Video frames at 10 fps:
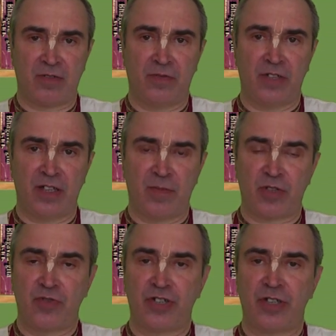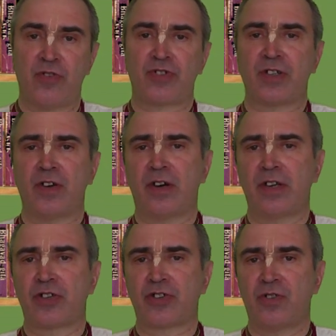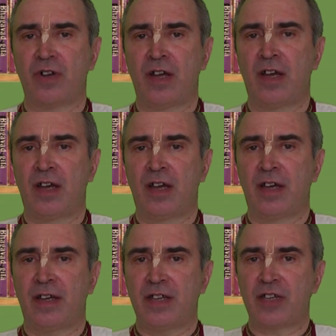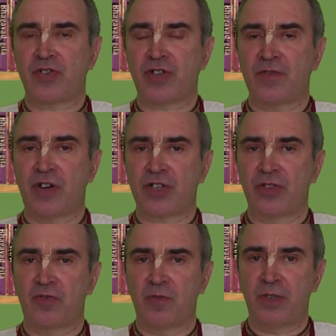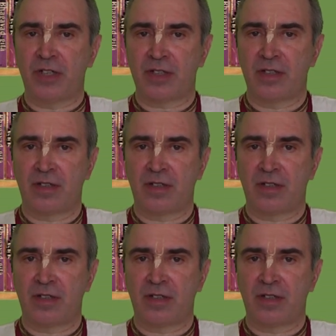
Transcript: Но в данном случае я уже говорил, что есть очень важный документ,